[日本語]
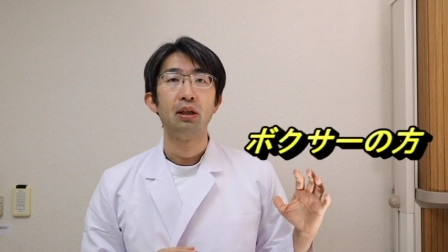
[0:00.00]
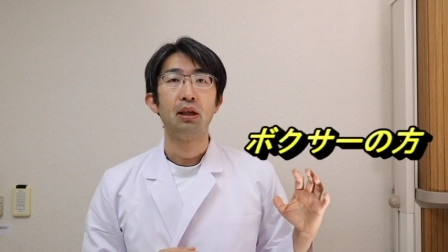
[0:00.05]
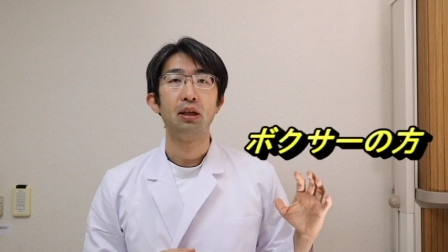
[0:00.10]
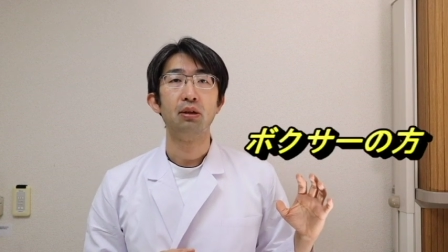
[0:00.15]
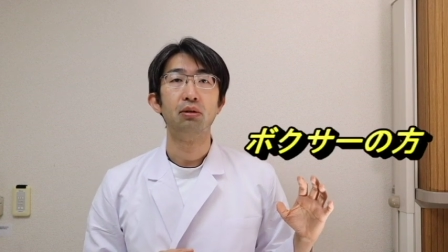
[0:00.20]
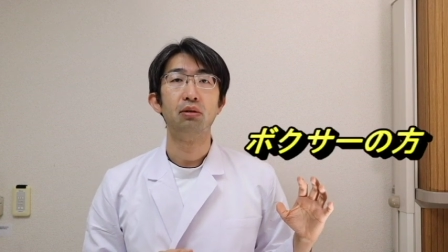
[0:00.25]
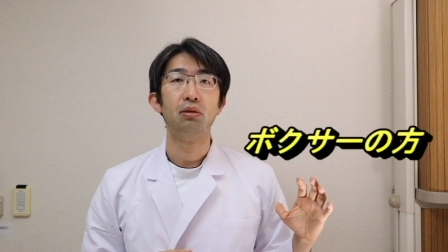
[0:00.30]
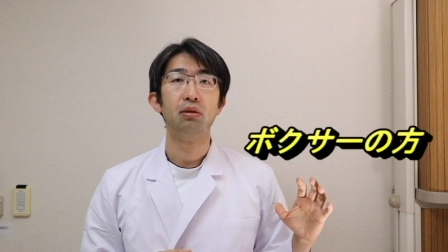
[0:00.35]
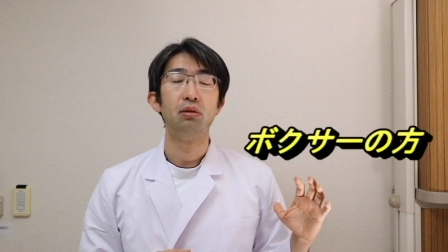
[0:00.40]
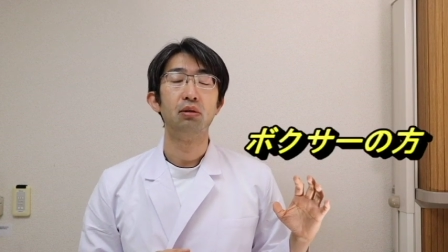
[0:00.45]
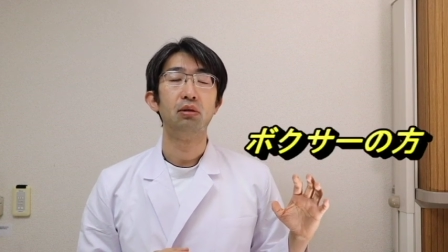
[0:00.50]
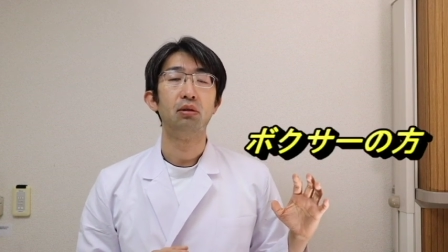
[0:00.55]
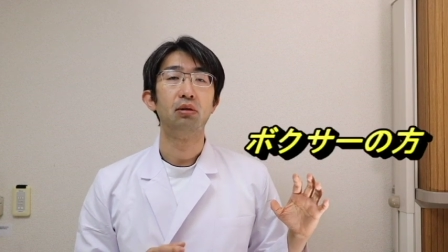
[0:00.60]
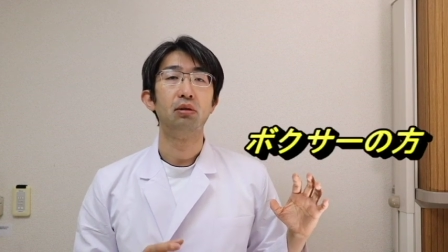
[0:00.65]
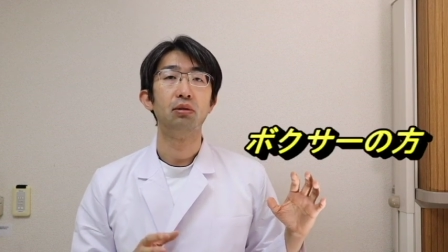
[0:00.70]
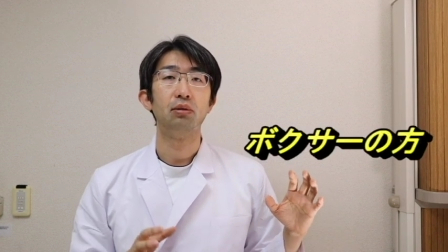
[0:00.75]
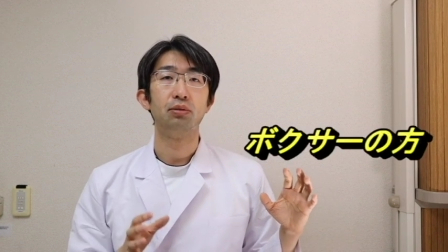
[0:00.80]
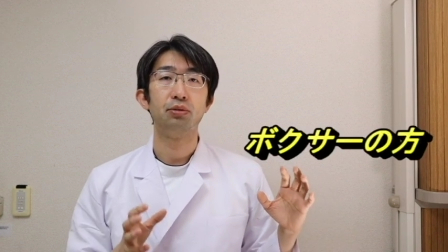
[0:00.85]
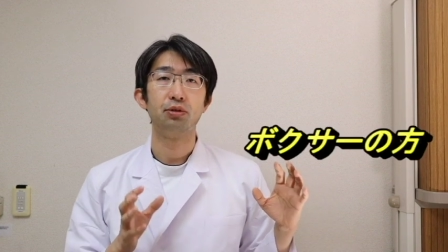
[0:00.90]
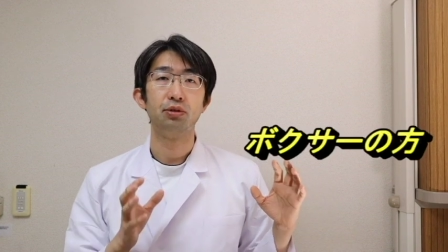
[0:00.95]
あ
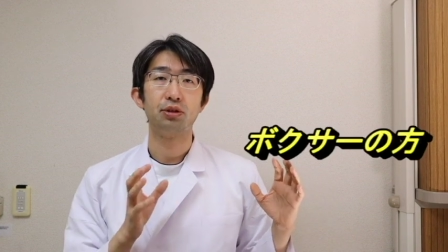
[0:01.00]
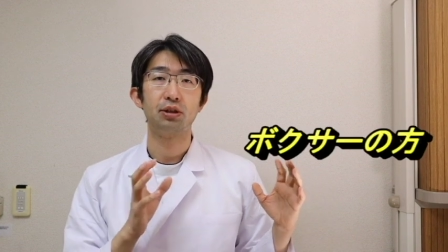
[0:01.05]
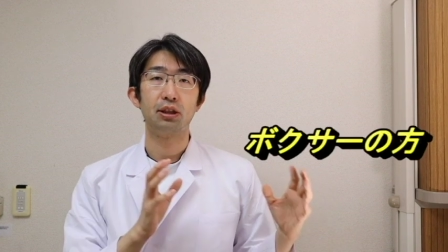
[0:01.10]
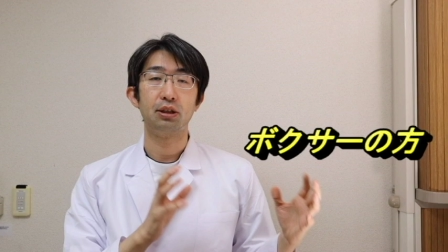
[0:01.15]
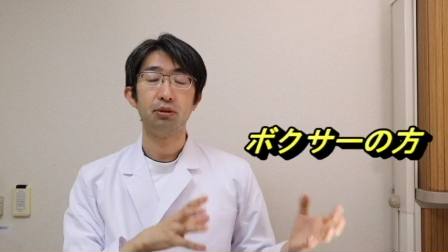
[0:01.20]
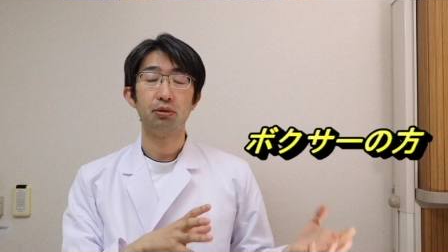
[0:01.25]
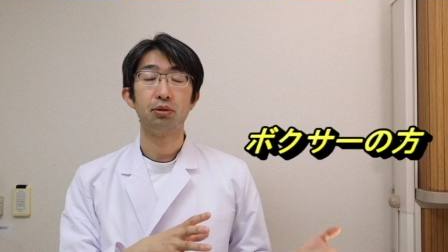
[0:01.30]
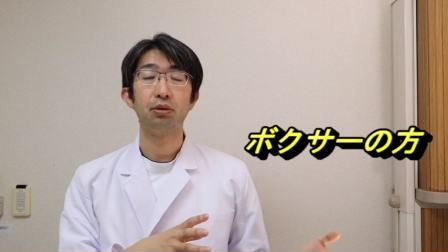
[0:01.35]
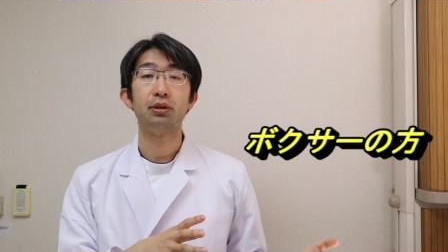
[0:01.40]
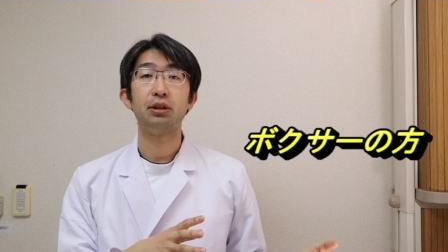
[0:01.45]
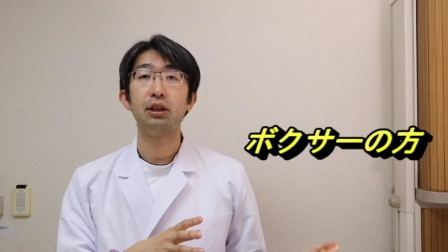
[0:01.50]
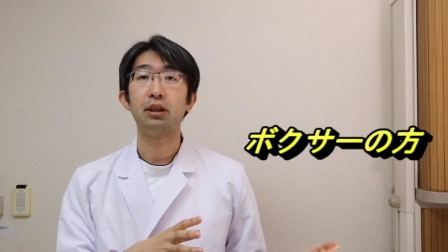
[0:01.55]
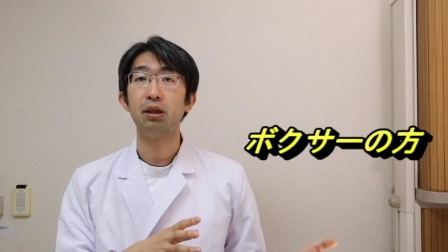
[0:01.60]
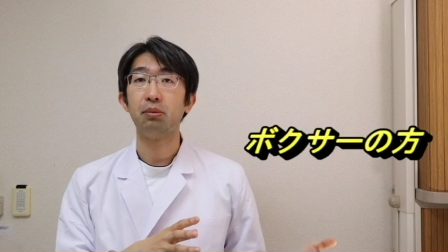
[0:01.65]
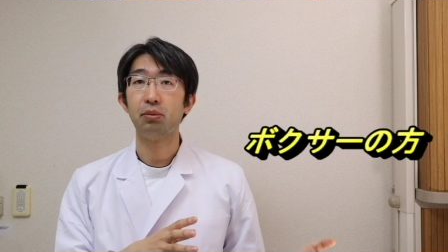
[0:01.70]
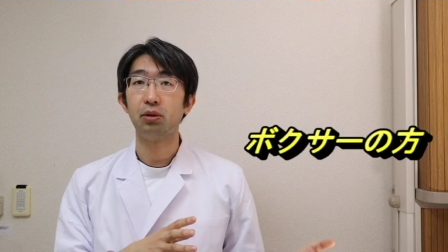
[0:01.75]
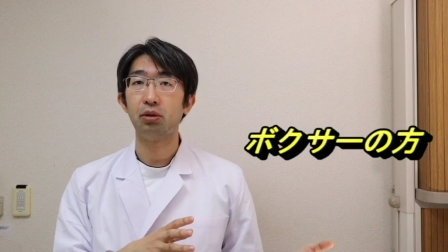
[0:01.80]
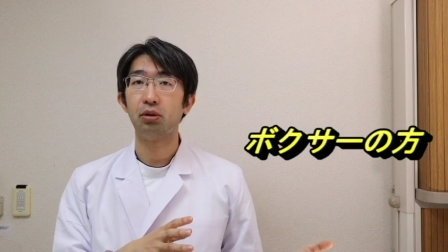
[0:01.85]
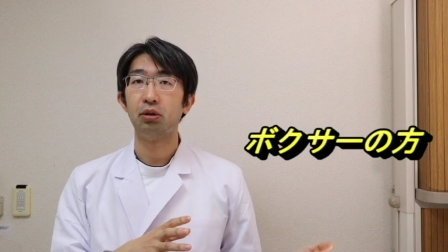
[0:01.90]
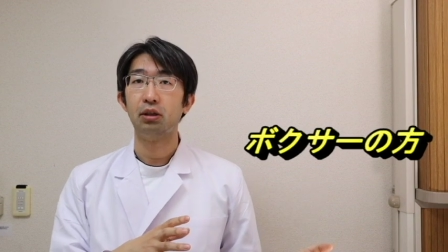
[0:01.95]
の複視が残って
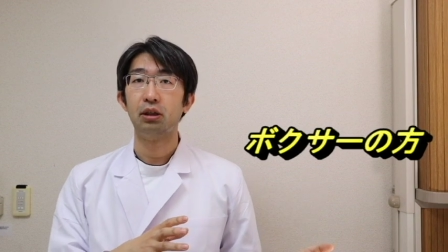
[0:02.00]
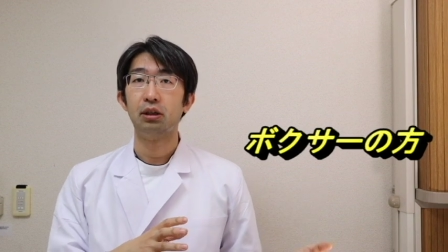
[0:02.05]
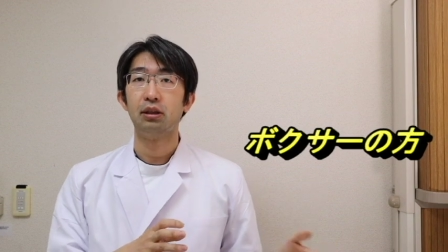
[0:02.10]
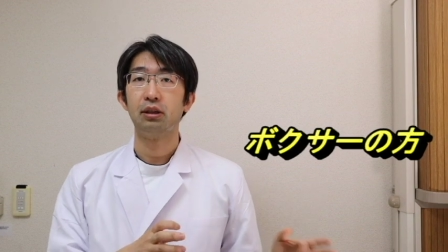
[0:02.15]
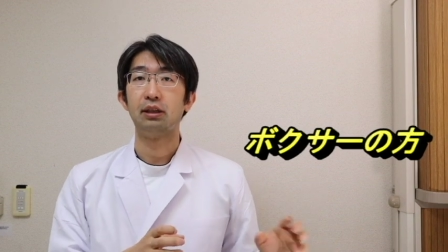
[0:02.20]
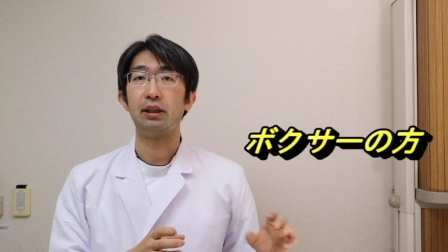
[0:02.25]
ても